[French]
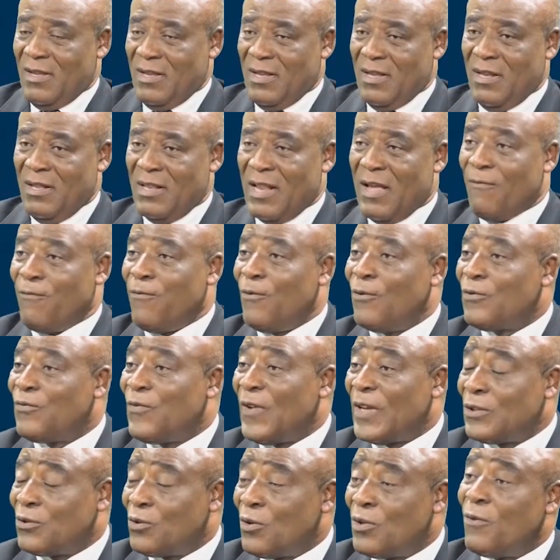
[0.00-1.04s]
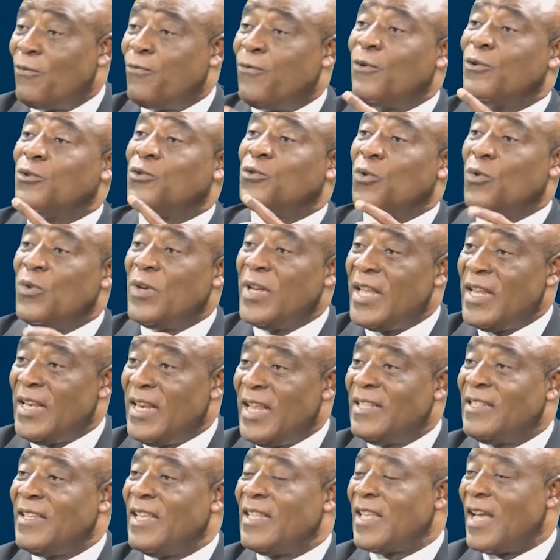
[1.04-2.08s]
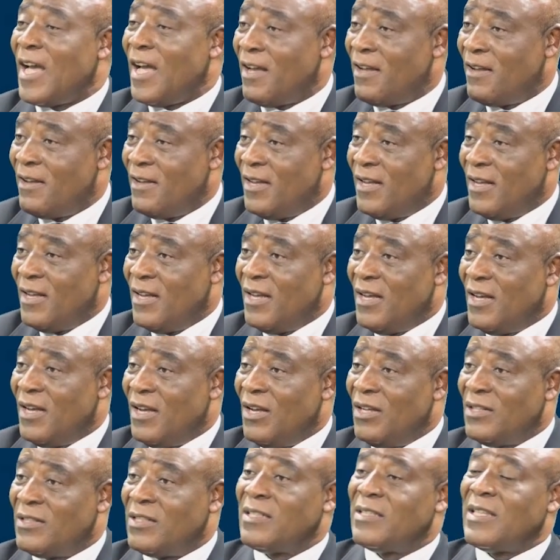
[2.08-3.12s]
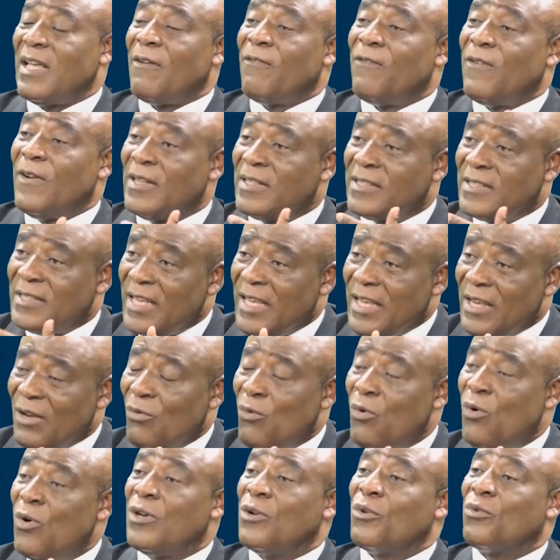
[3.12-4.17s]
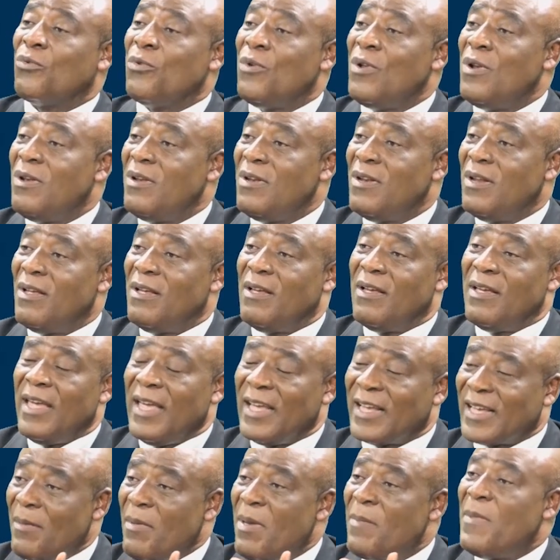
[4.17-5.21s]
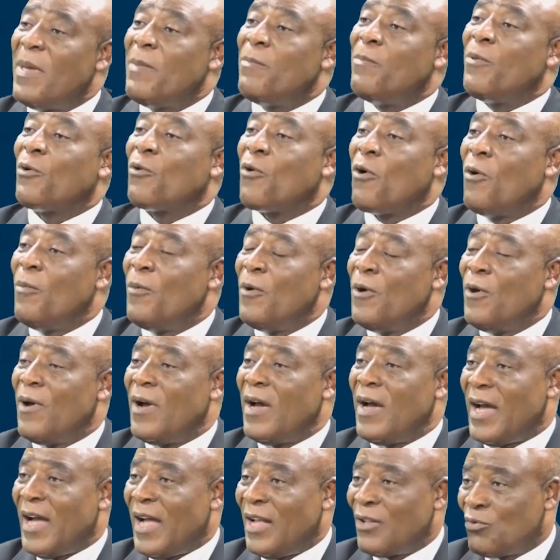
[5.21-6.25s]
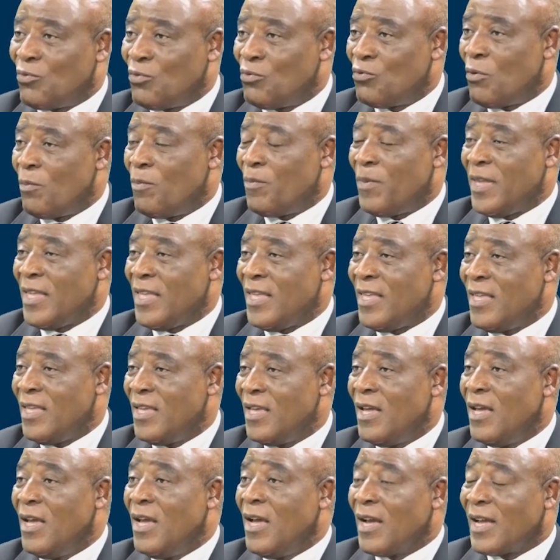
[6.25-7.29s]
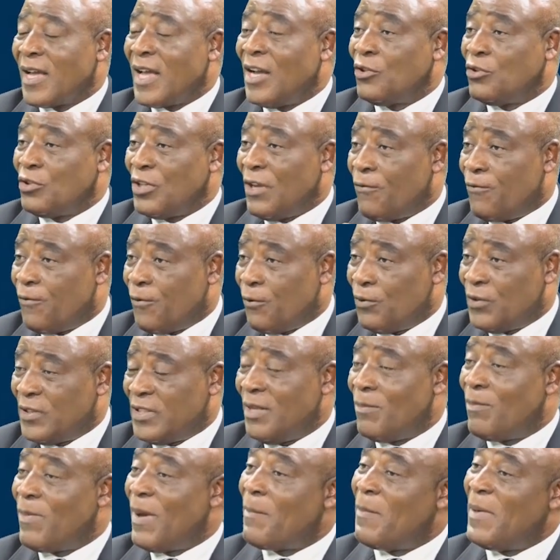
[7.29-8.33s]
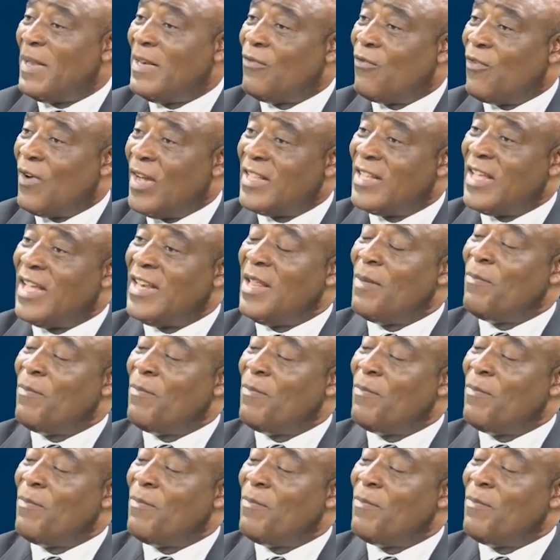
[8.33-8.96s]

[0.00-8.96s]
la façon de fonctionner des États, cette avancée où on recule, est quand même un peu commun à tous nos pays. Quand j'ai fait aussi pas mal de voyages dans les